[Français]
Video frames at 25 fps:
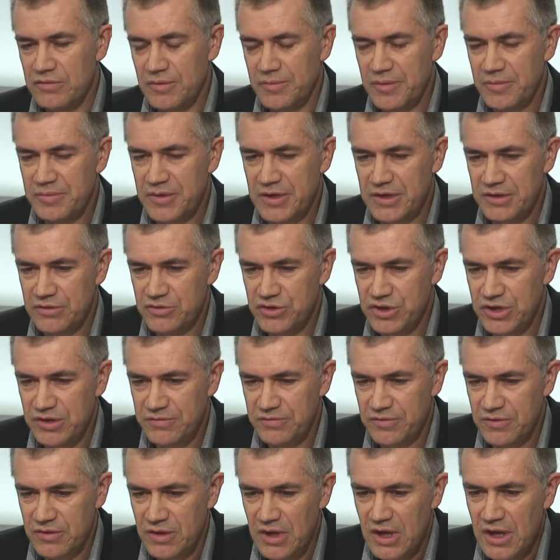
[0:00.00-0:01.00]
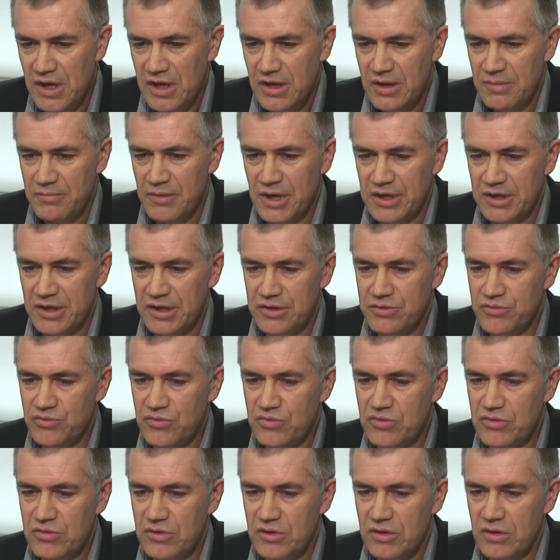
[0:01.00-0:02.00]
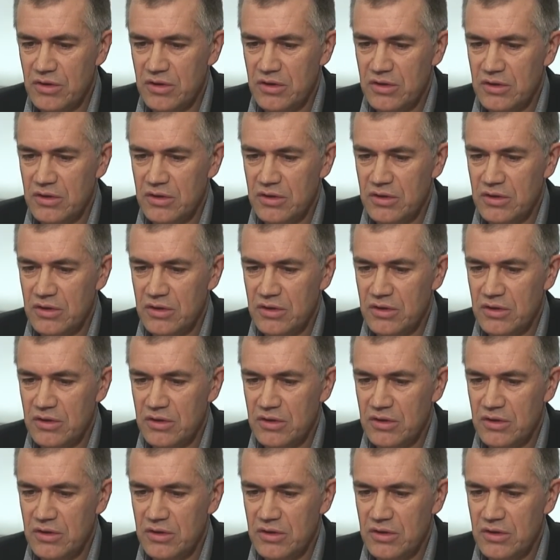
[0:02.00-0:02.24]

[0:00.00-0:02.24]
va pas parler de chiffres. Malgré tout,